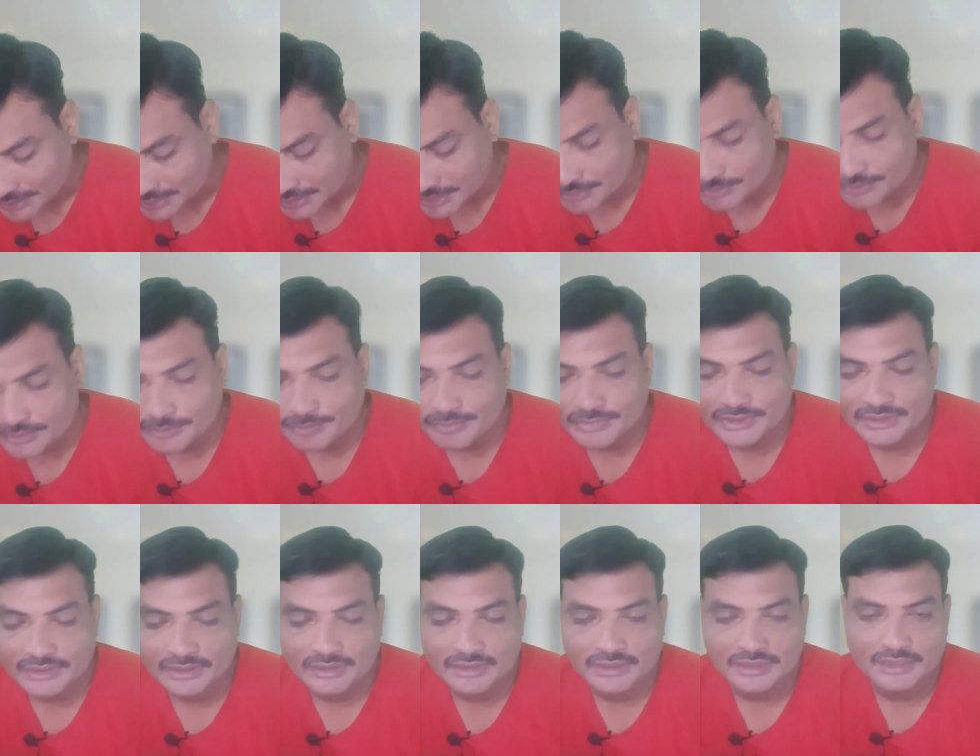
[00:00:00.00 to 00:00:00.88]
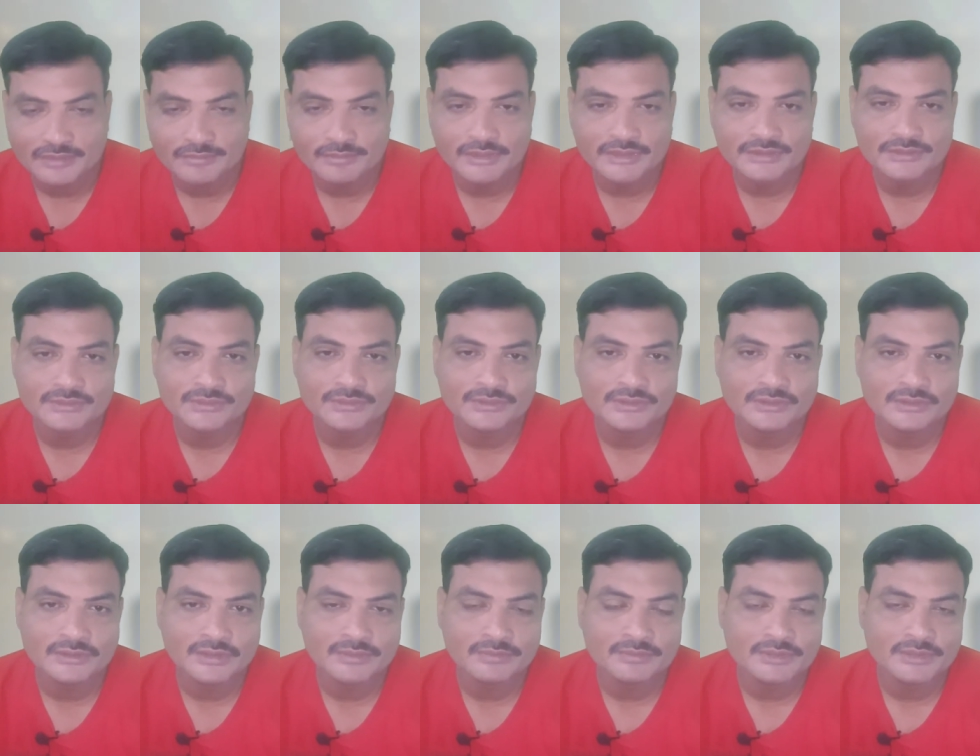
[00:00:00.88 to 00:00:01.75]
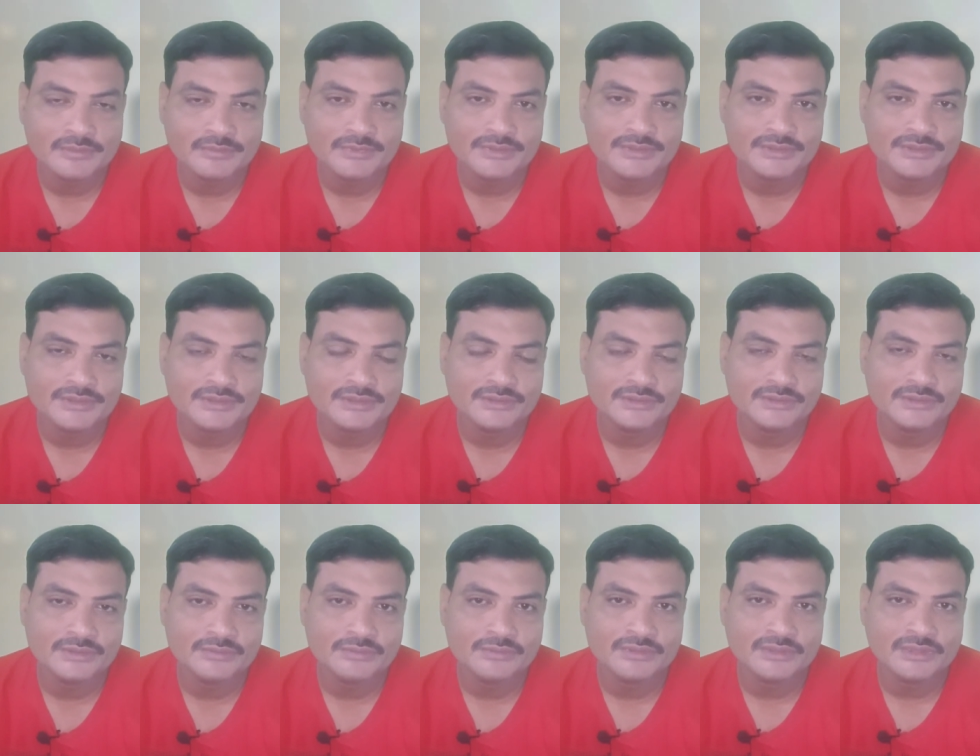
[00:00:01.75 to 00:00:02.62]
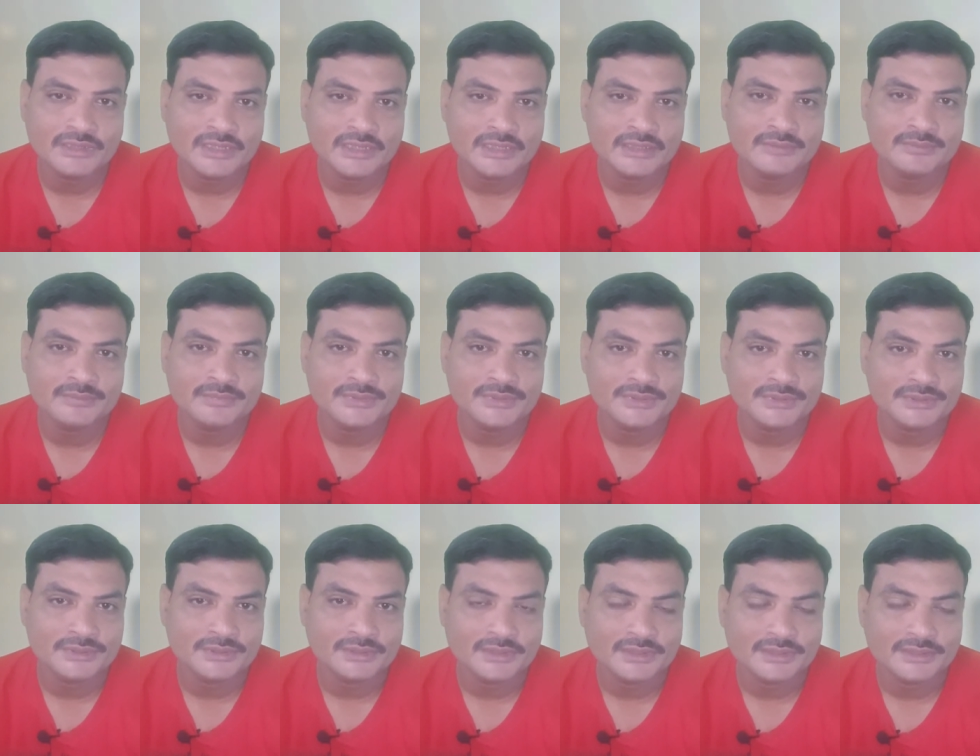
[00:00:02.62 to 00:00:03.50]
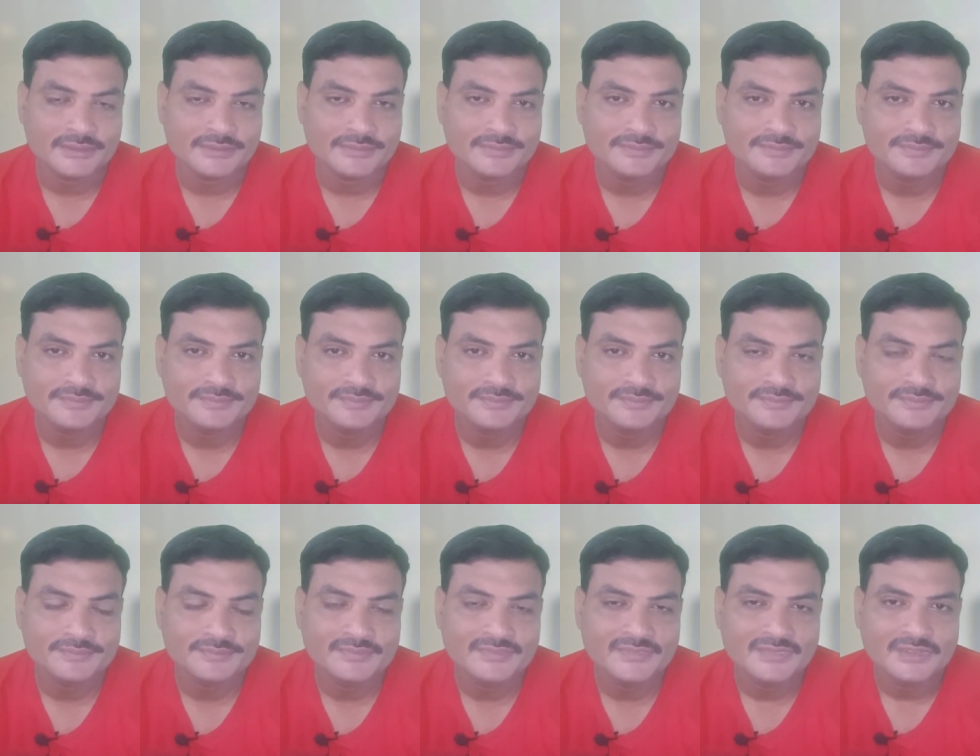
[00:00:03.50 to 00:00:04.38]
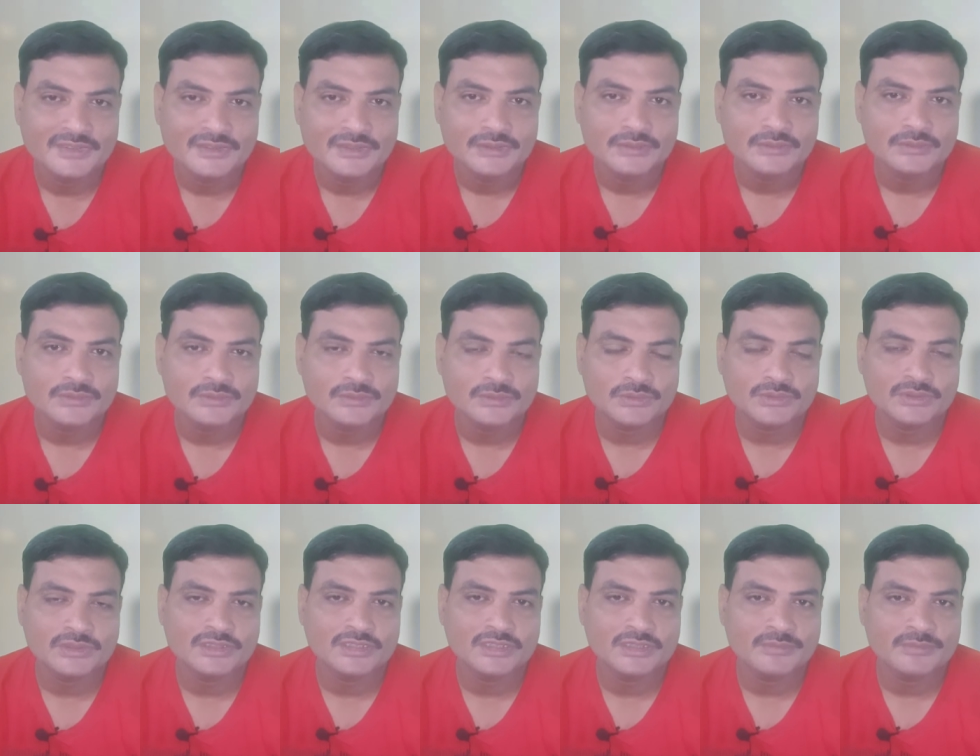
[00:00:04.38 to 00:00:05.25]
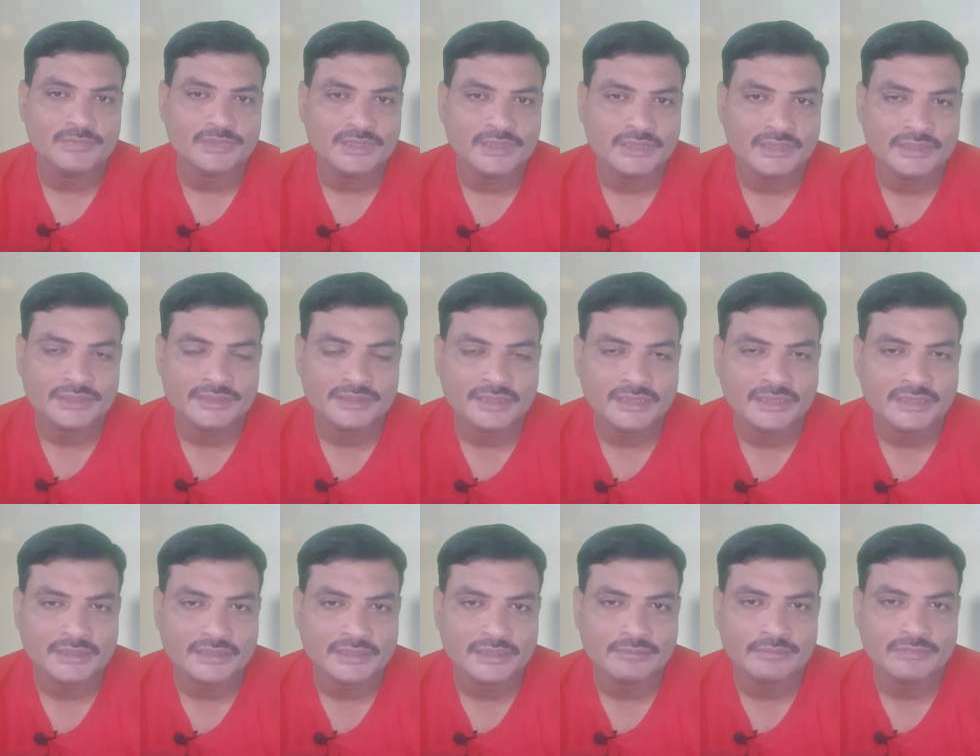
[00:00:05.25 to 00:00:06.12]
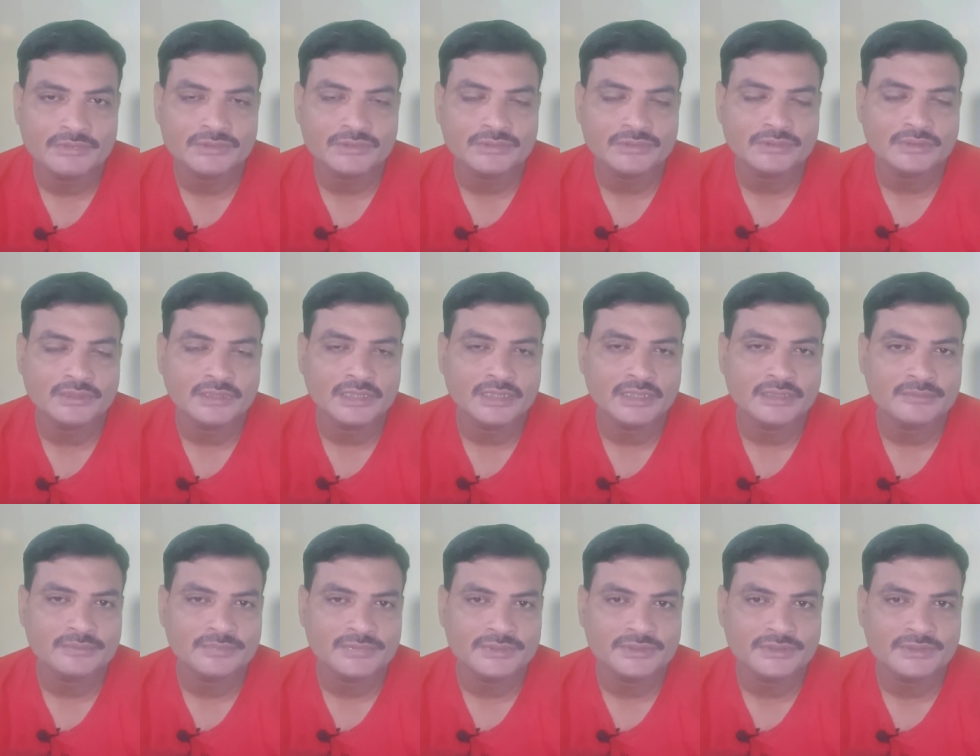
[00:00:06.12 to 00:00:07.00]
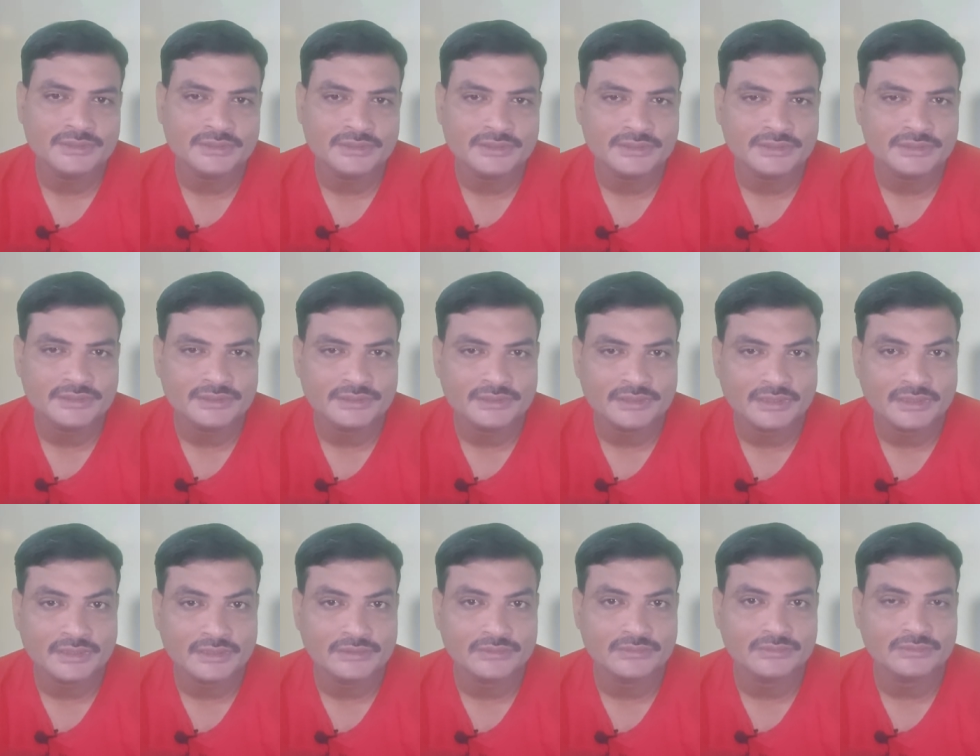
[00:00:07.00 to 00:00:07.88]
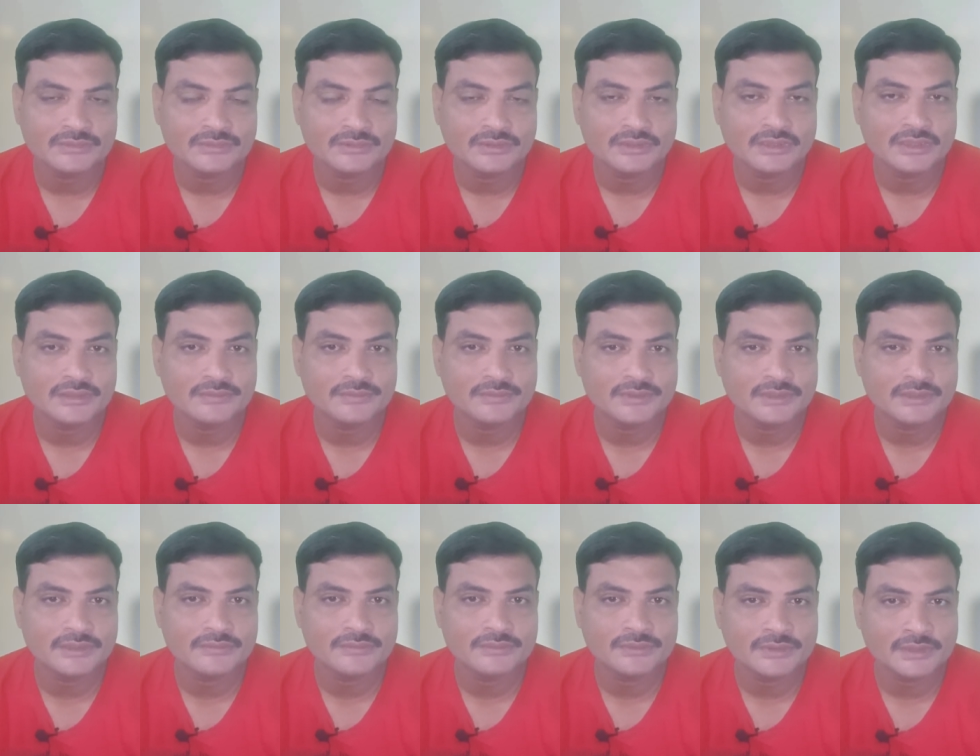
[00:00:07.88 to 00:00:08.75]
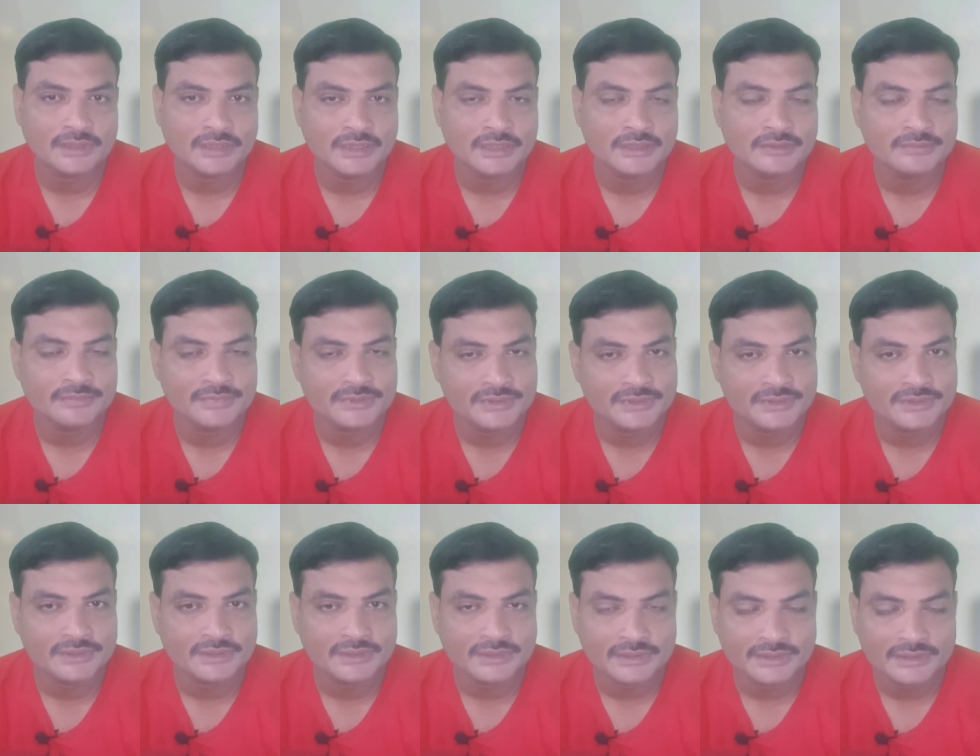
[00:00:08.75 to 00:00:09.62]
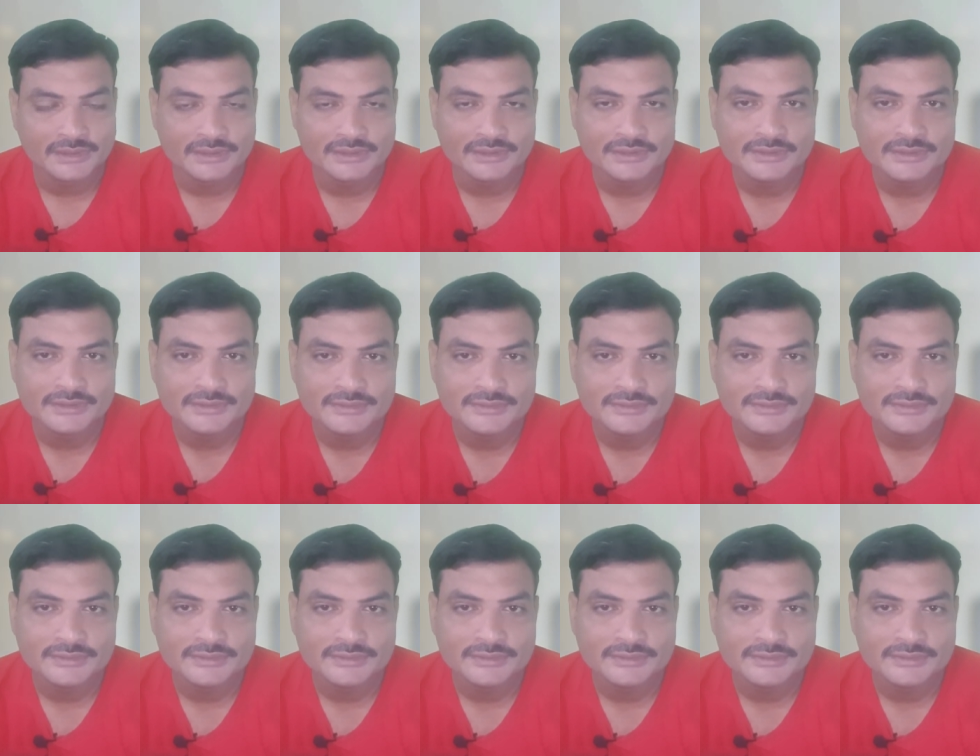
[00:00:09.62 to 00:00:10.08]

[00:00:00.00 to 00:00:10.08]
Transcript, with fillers: सबसे पहली अलामत जो होती है आपका बच्चा जो है वो दाँत पीसता है सोते में या जागते में उसको दाँत पीसने की शिकायत होगी हर वक्त वो दाँत पीसता रहेगा